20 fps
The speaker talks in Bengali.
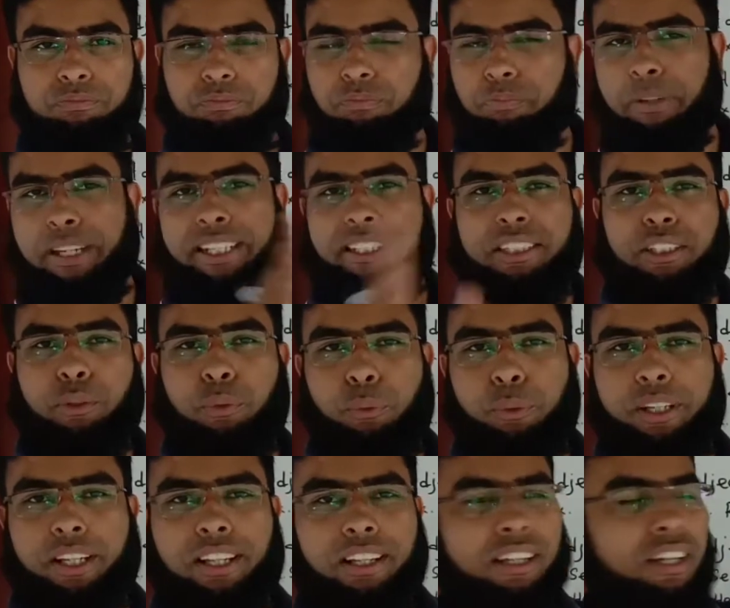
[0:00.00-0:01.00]
মেয়েটি
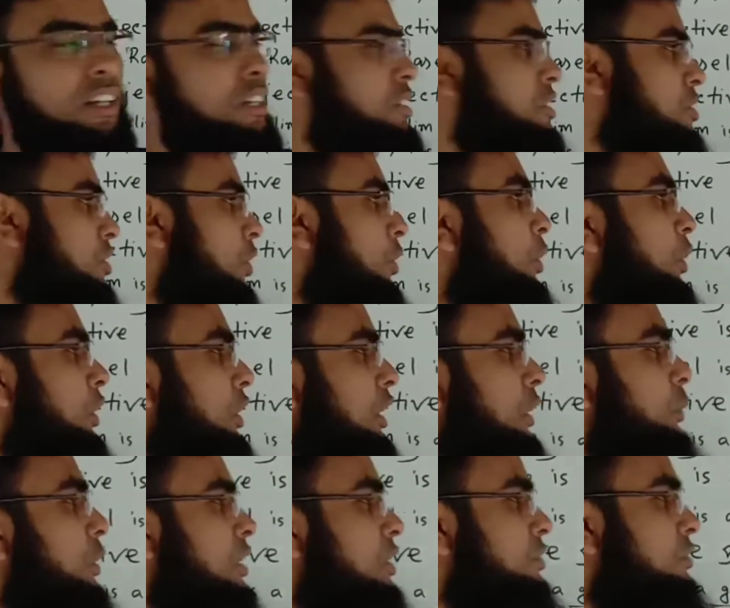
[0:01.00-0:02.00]
ক্রুয়েল সো শি
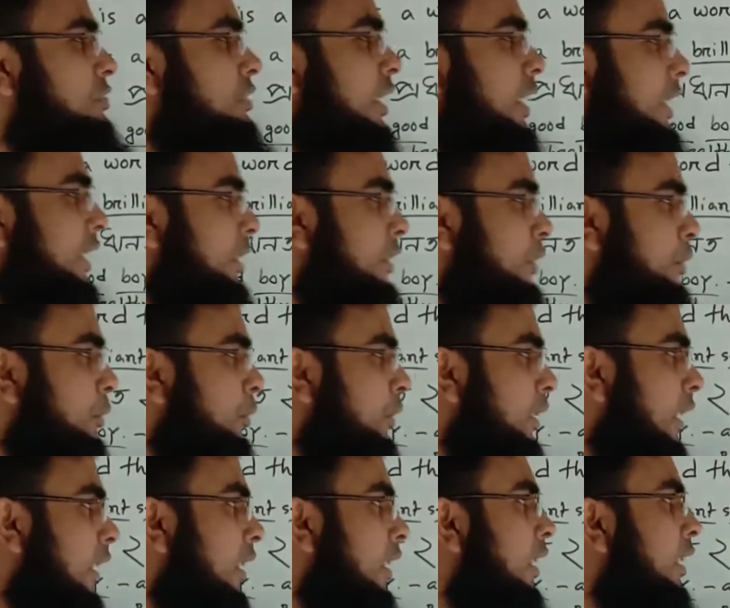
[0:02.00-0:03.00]
ওয়াজ ভেরি ক্রুয়েল